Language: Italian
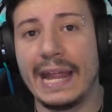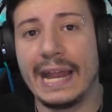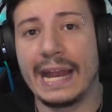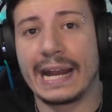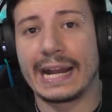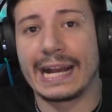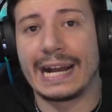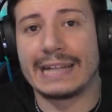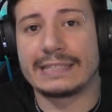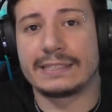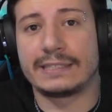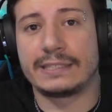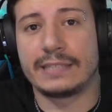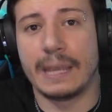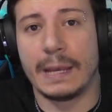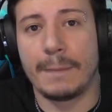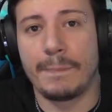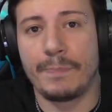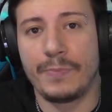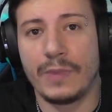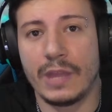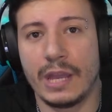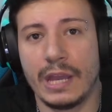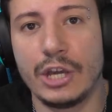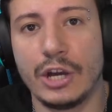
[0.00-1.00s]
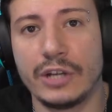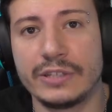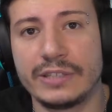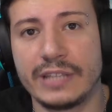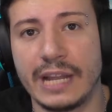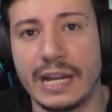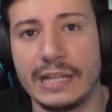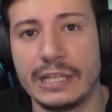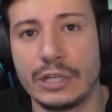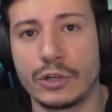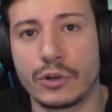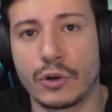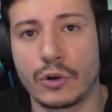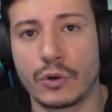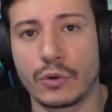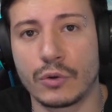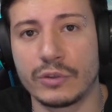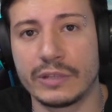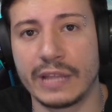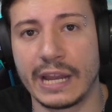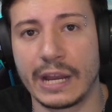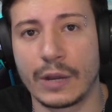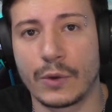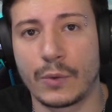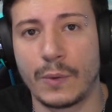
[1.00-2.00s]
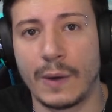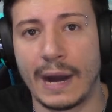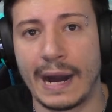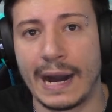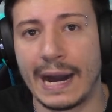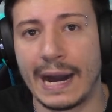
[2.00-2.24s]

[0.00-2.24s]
bene ragazzi, io direi di concludere